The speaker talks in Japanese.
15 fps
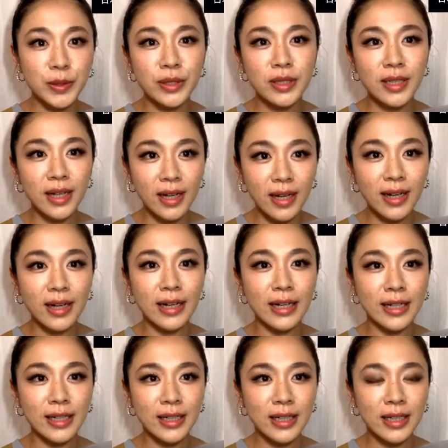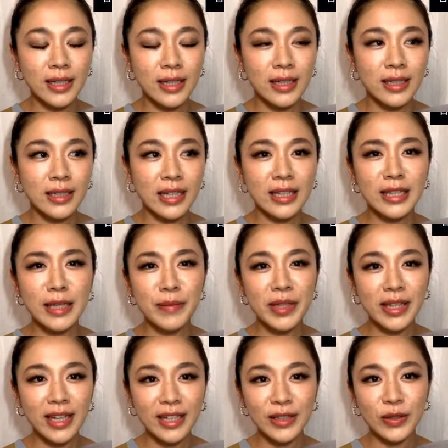分がやって
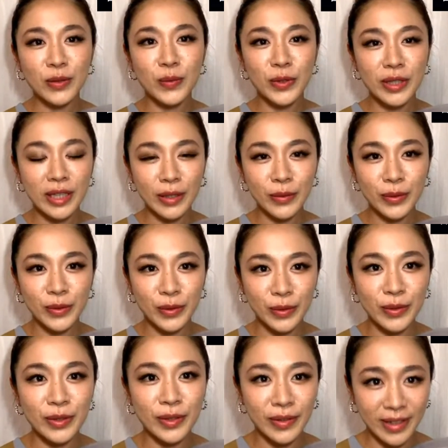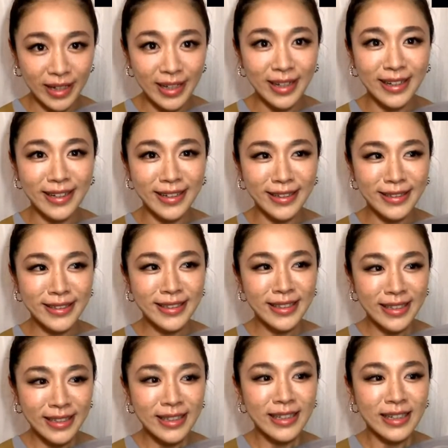みたいと思ったこととか、
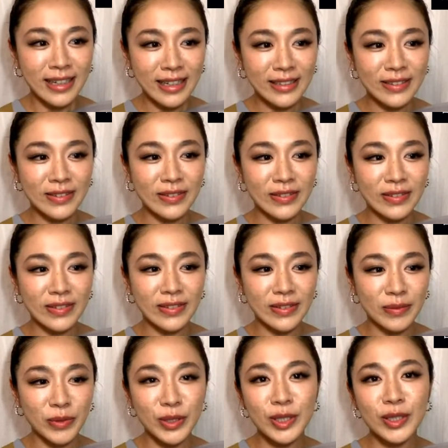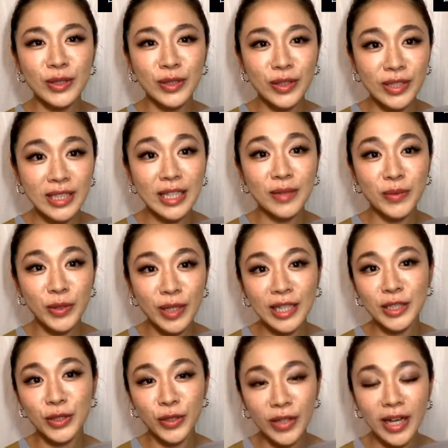あの、目標としてるものが
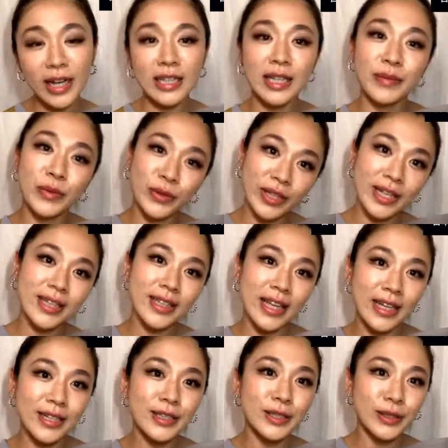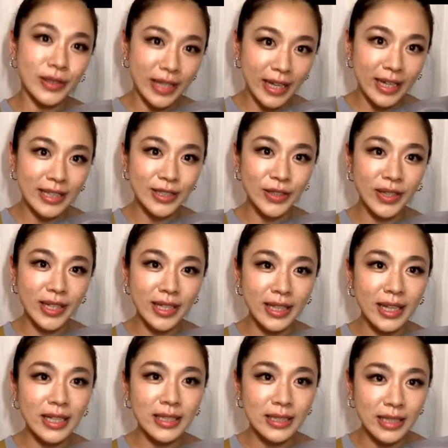その中でもできていくので、それに
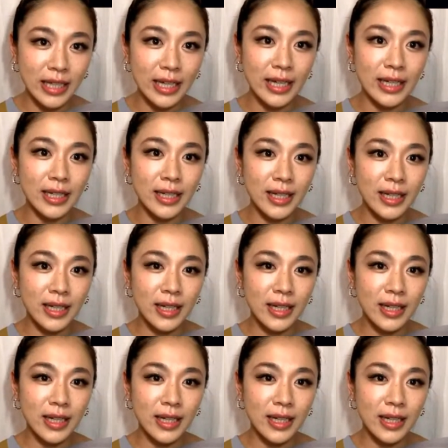対して、